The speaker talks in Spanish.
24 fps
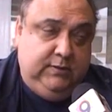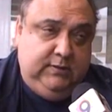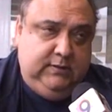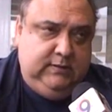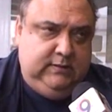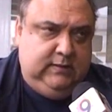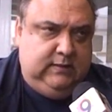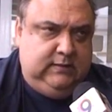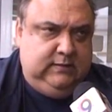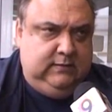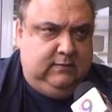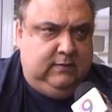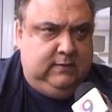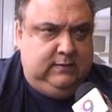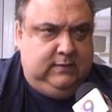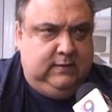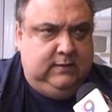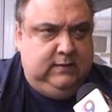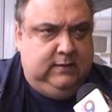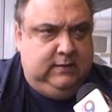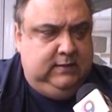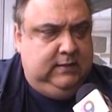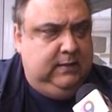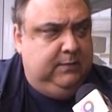por suerte ya hace
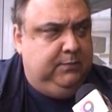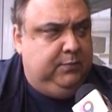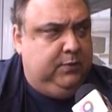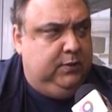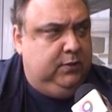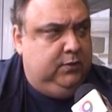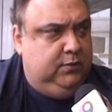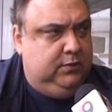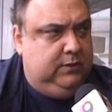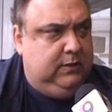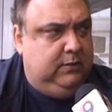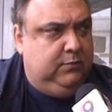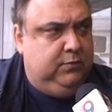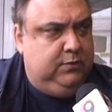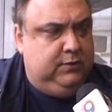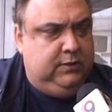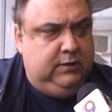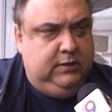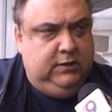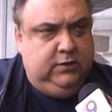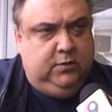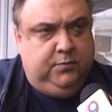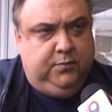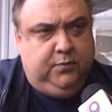bastante tiempo que no
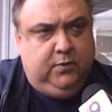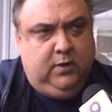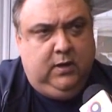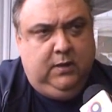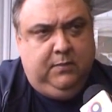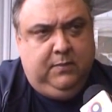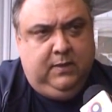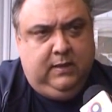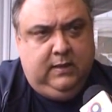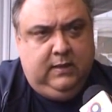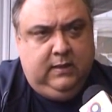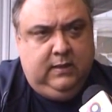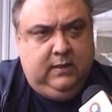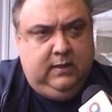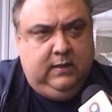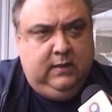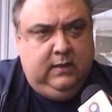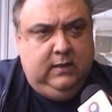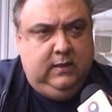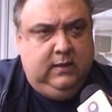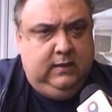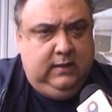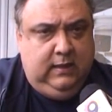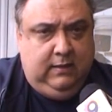estamos teniendo problemas
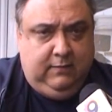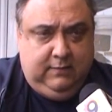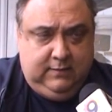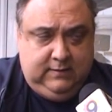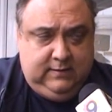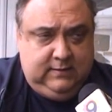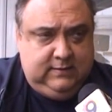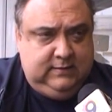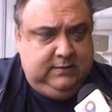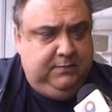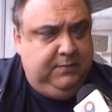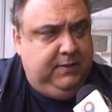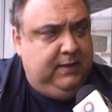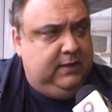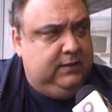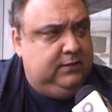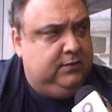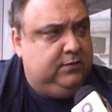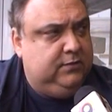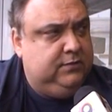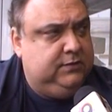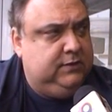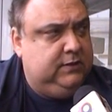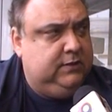de,
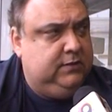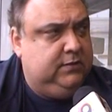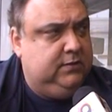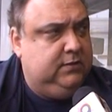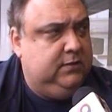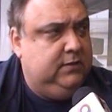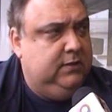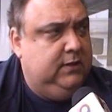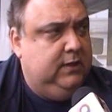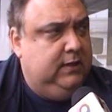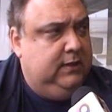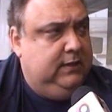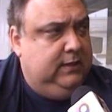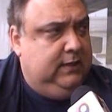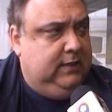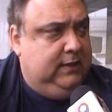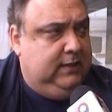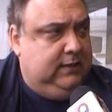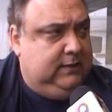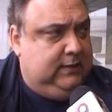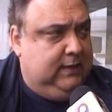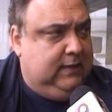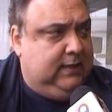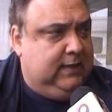abastecimiento, ¿no es cierto?
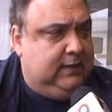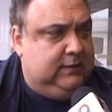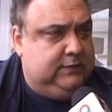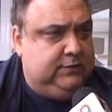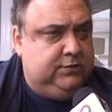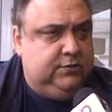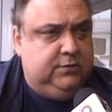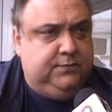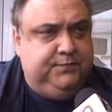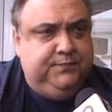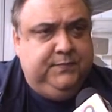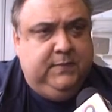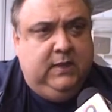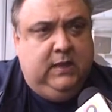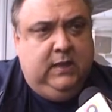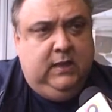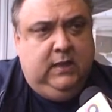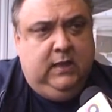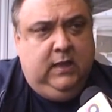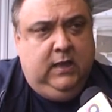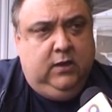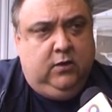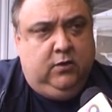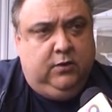Y en este caso,
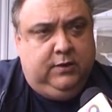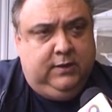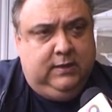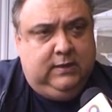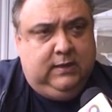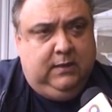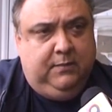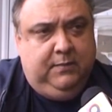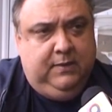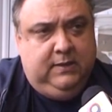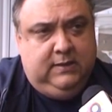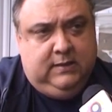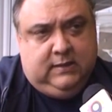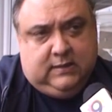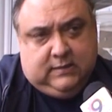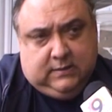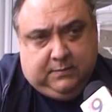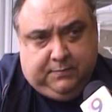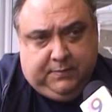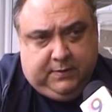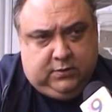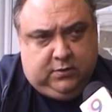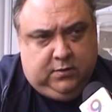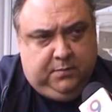eh, concretamente
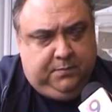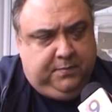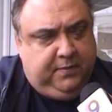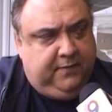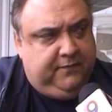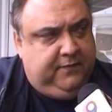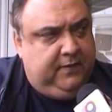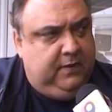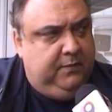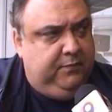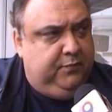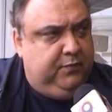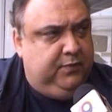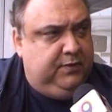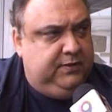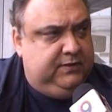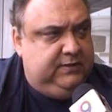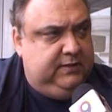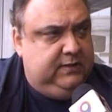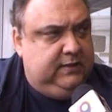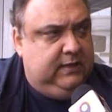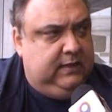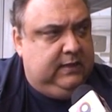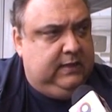respecto al IPF, le puedo
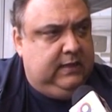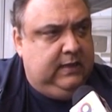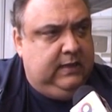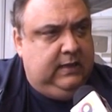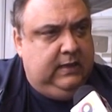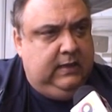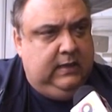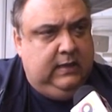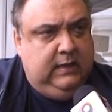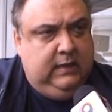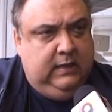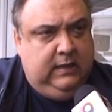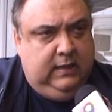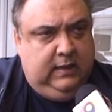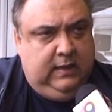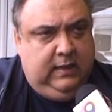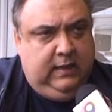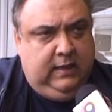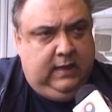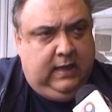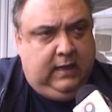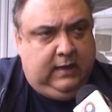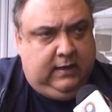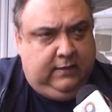decir de que
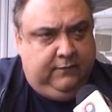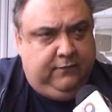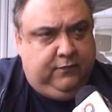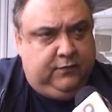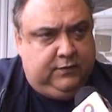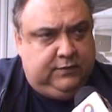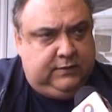eh, ha